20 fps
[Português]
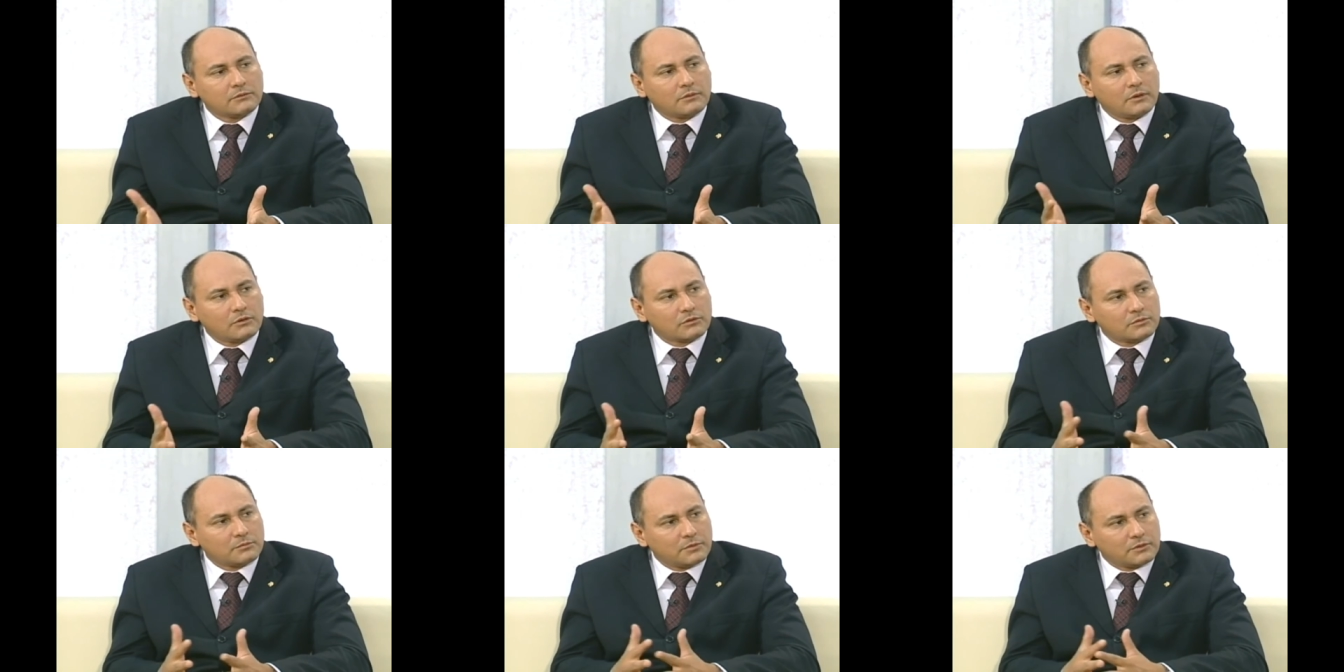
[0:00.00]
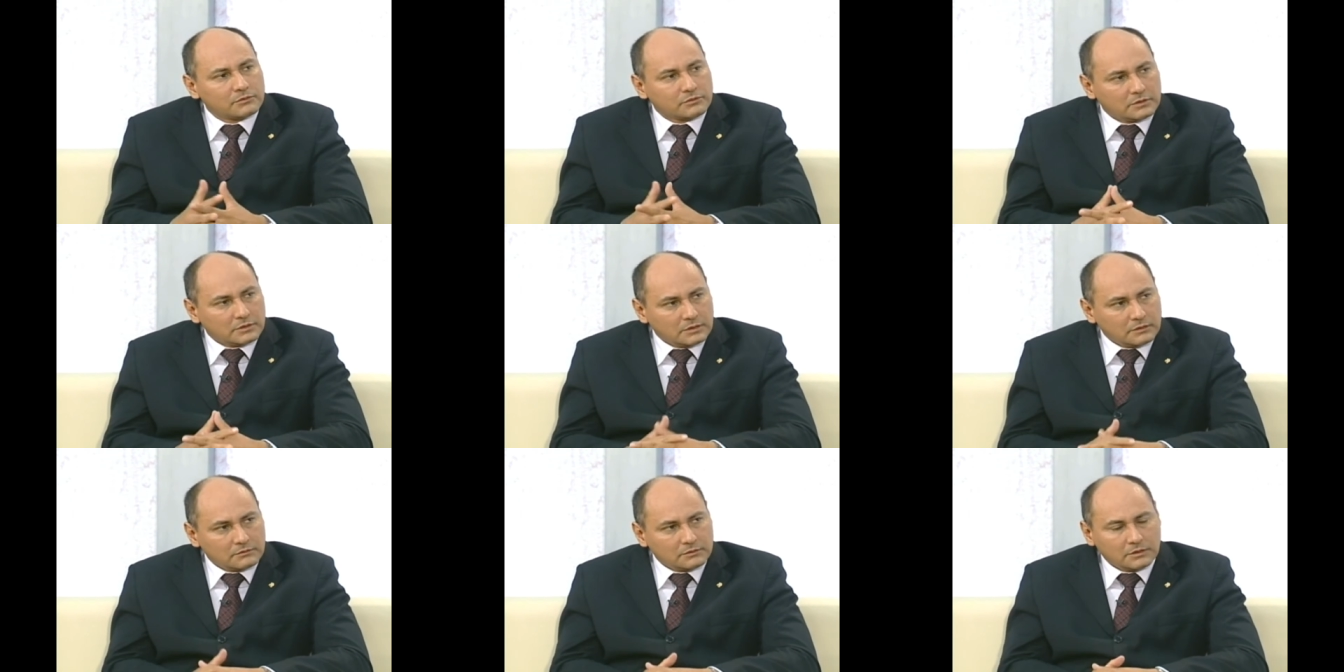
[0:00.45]
anual que o Banco
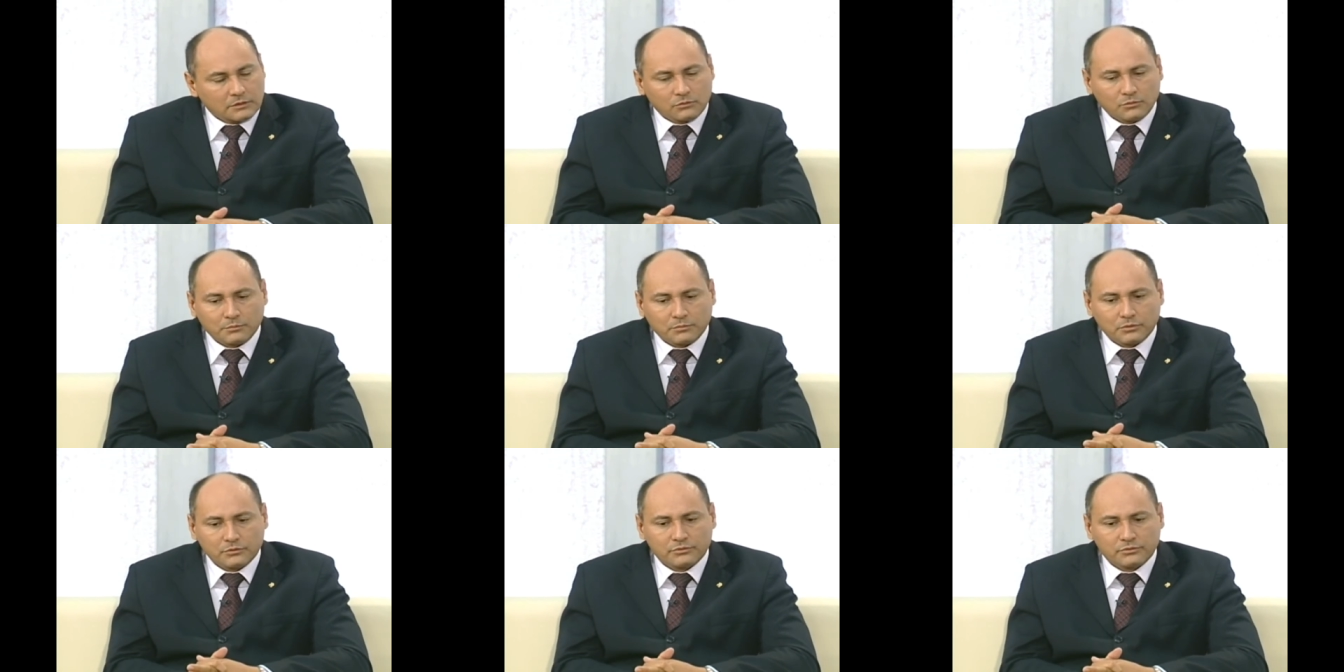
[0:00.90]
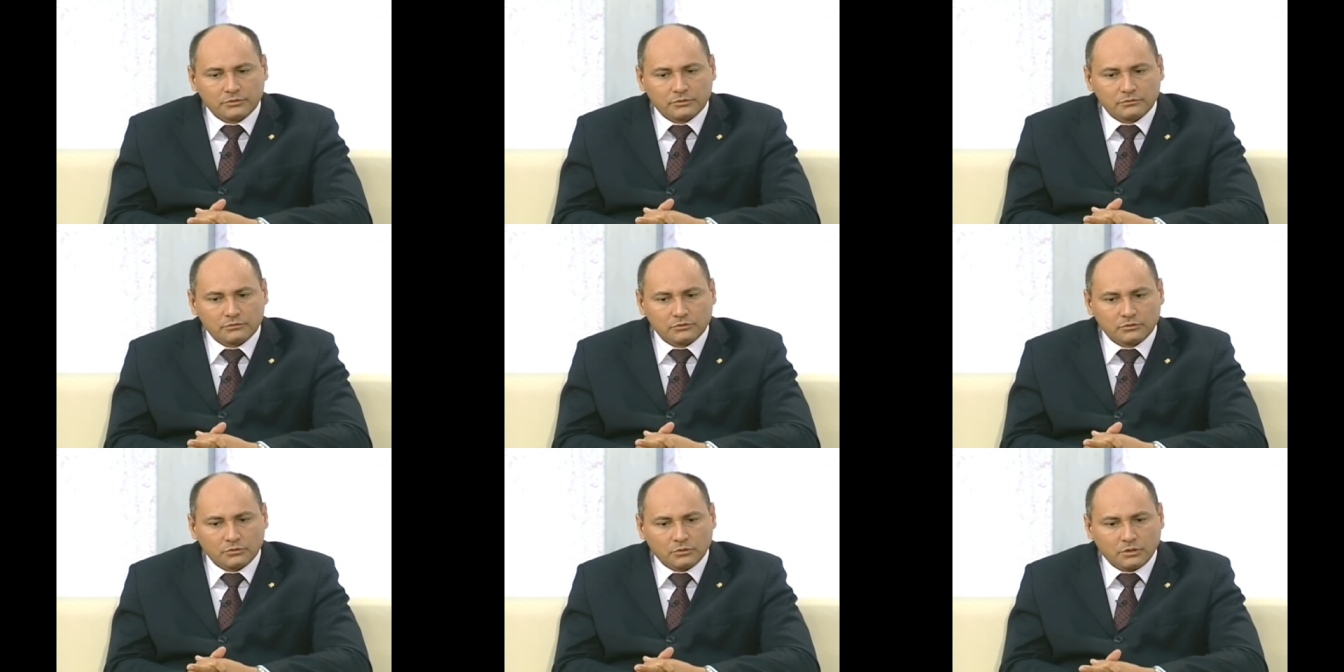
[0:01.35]
Central tem com produção
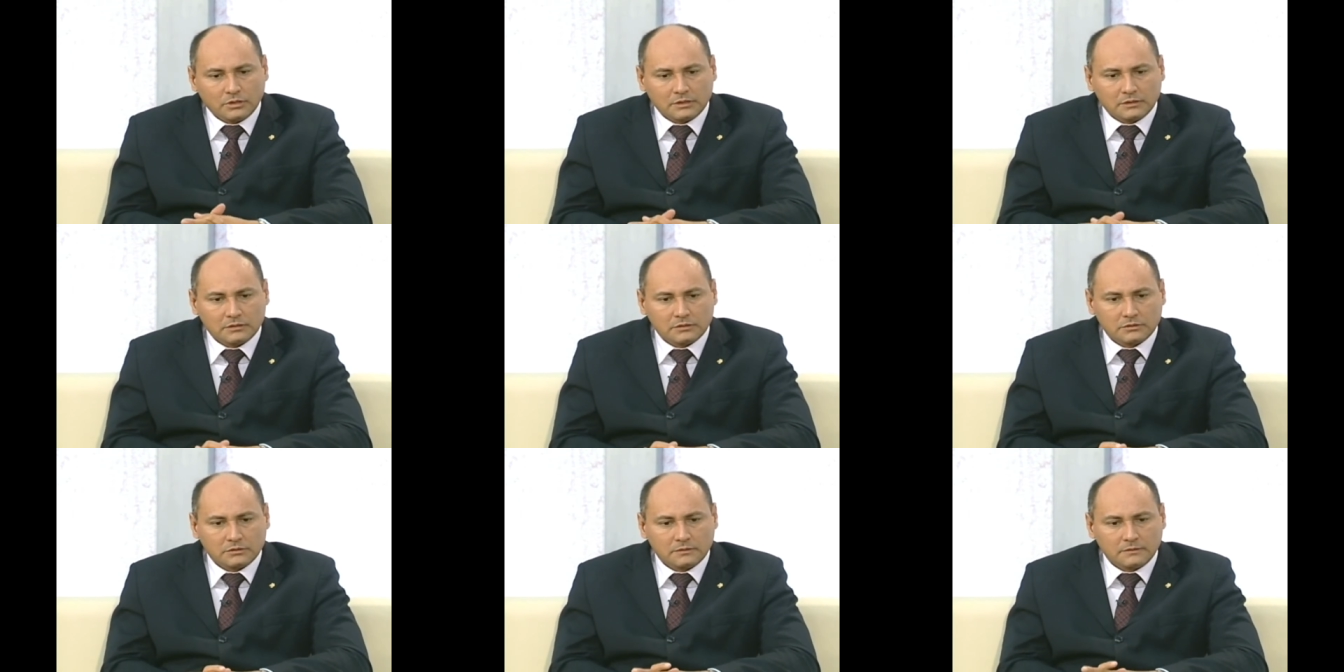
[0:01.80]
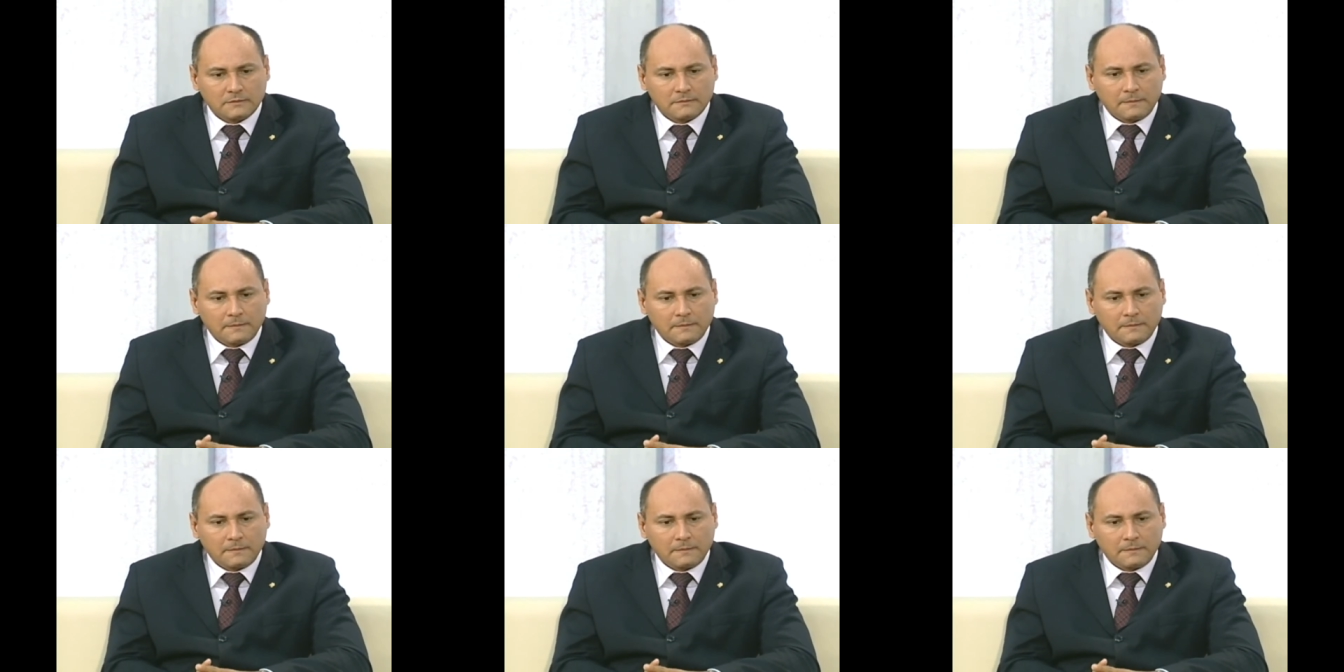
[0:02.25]
de notas,